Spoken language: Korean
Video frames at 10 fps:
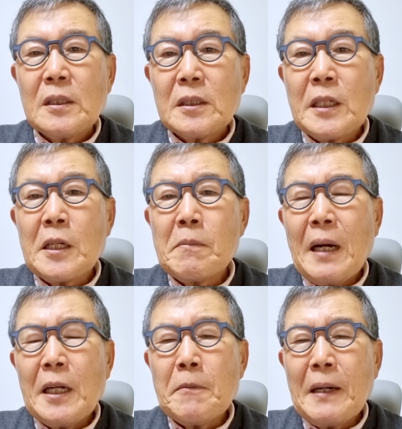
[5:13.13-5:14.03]
은혜를
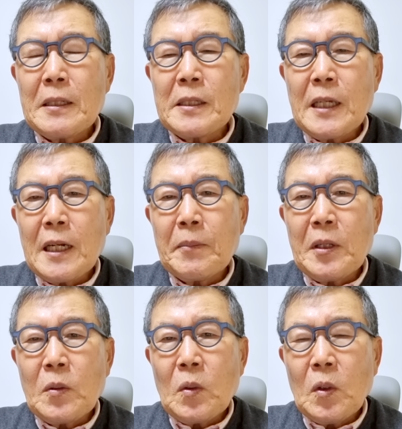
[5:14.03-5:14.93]
많이 받은 사람이
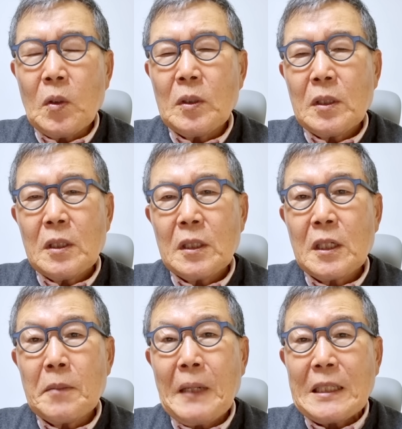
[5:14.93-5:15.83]
있고
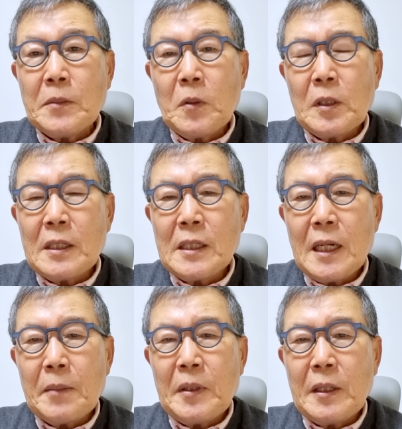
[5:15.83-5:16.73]
이렇게 받지 못한
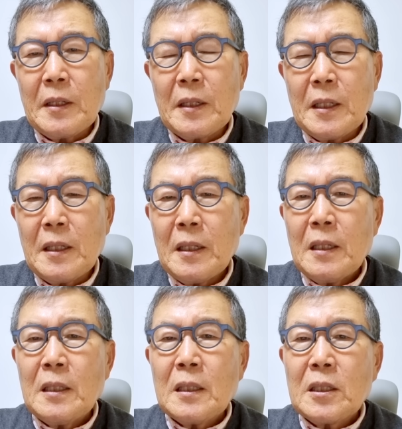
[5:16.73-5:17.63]
사람이 있는데
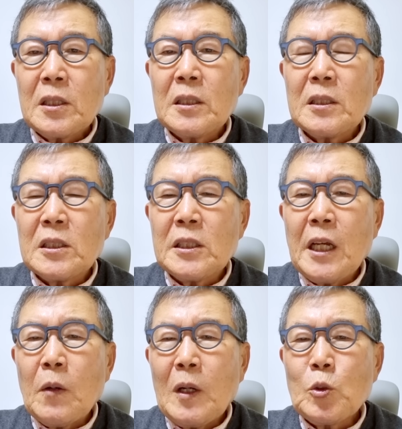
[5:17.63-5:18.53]
그런
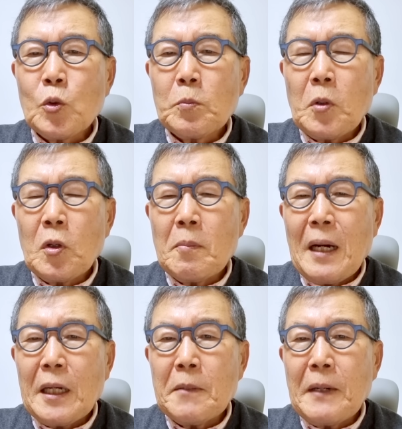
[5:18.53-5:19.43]
은혜와 축복을
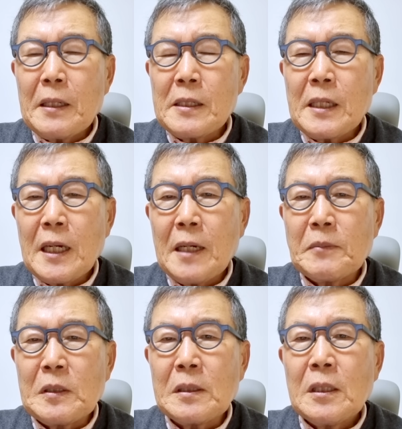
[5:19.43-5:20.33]
많이 받은
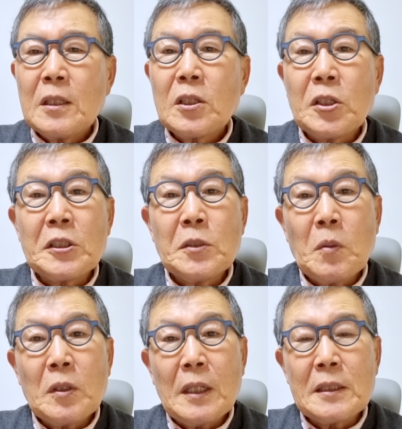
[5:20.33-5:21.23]
사람은 그렇지
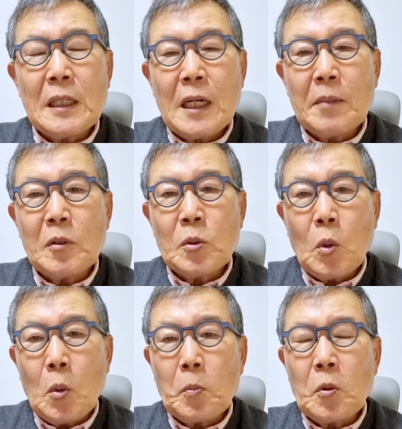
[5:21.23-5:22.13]
못한 사람을
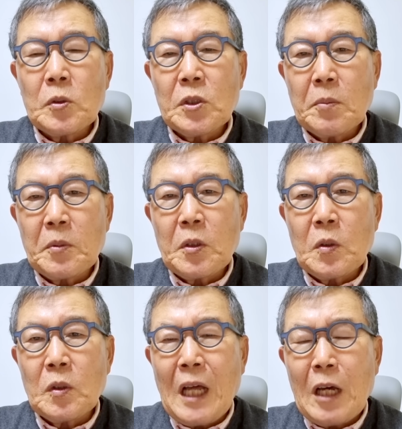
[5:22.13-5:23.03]
돕고
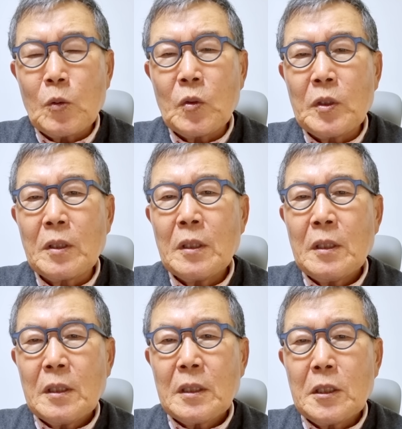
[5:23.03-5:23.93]
섬기고 나누는
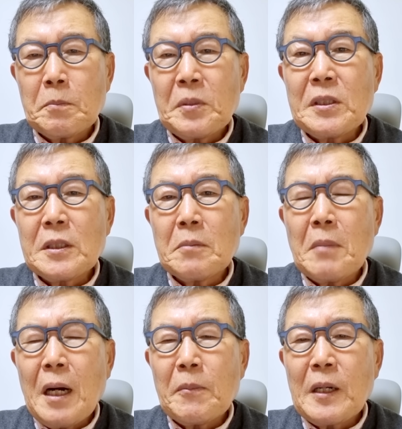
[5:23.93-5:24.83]
그런 빚진
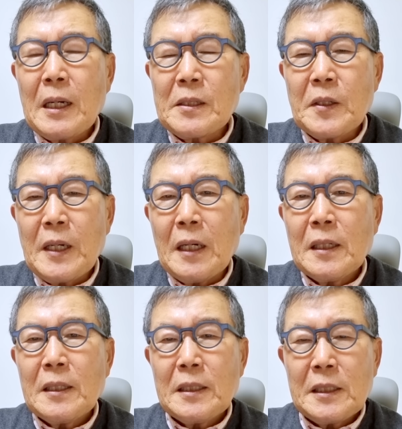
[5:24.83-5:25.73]
마음을 가져야
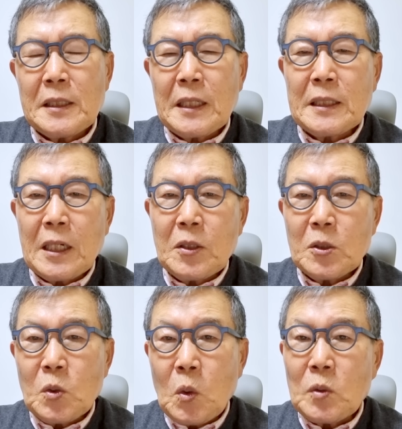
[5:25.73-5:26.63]
이 세상이 더
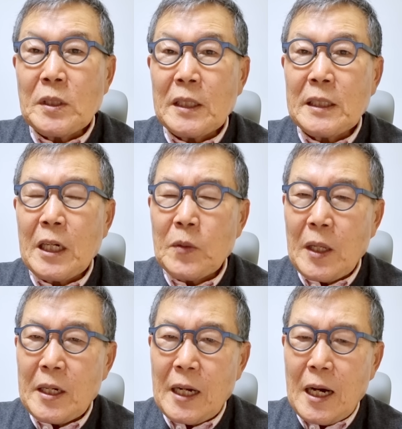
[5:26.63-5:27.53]
좋은 세상이
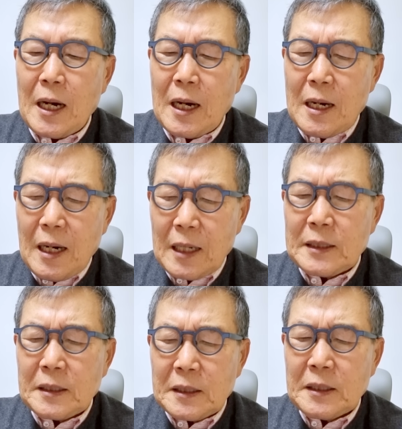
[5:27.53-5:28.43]
되리라
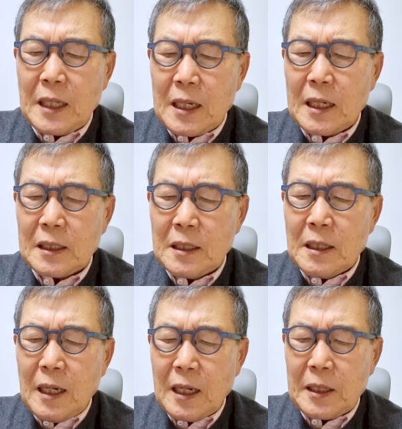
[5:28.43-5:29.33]
하는 그런 생각을
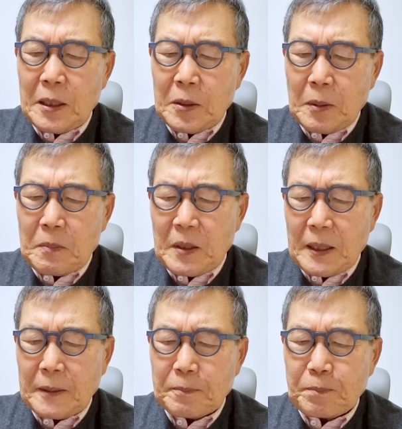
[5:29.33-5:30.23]
하게 됩니다.